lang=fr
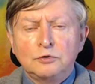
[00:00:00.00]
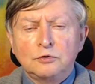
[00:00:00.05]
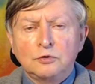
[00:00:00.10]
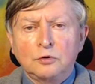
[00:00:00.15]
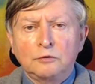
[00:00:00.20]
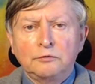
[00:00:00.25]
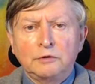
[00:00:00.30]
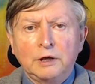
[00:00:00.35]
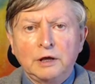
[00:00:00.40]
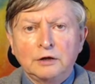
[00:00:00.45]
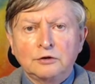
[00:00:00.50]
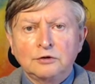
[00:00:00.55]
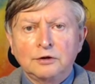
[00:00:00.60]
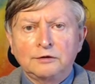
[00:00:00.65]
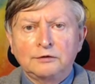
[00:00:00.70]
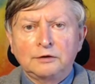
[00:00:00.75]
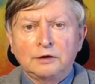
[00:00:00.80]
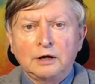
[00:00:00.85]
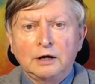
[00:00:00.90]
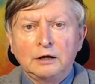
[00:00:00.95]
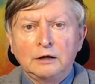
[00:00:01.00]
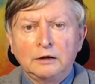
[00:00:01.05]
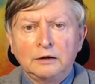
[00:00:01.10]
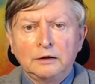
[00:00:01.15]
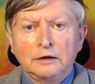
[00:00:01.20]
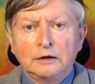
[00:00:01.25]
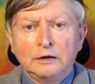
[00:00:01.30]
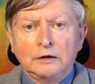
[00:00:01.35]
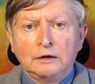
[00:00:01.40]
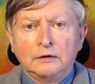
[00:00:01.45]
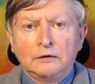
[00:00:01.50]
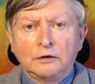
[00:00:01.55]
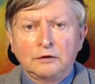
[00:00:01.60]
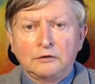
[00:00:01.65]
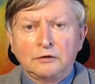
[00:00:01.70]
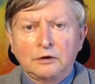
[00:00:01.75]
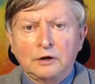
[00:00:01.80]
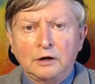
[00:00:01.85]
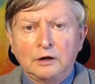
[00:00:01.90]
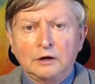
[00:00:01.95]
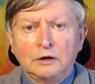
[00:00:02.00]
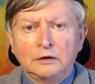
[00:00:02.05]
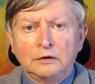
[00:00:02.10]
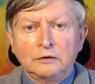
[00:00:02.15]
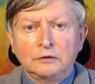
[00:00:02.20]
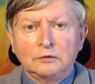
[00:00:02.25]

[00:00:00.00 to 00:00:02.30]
sur le voyage astral. Ce sera,